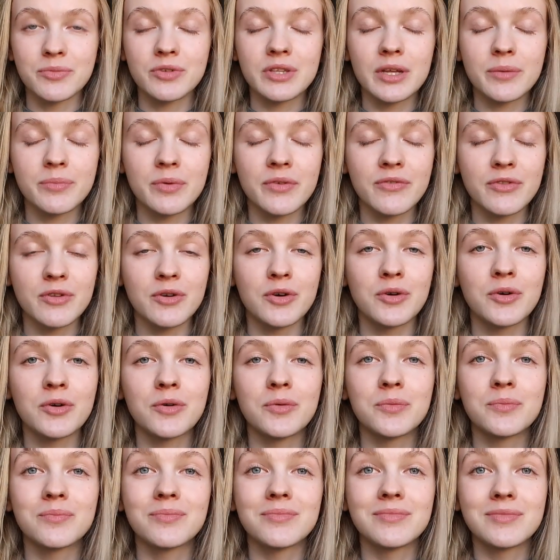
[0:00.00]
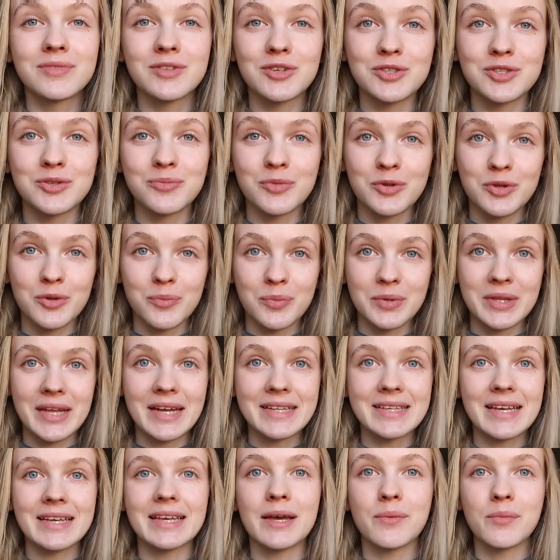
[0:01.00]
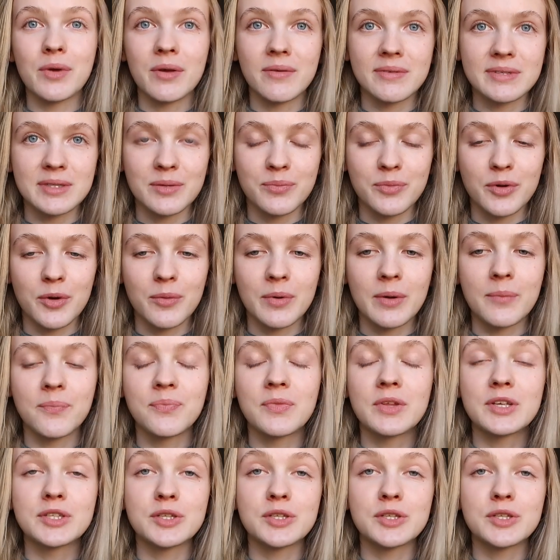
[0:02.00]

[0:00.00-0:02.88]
bo na pewno to są oto pytania, ja miałam z tym problem.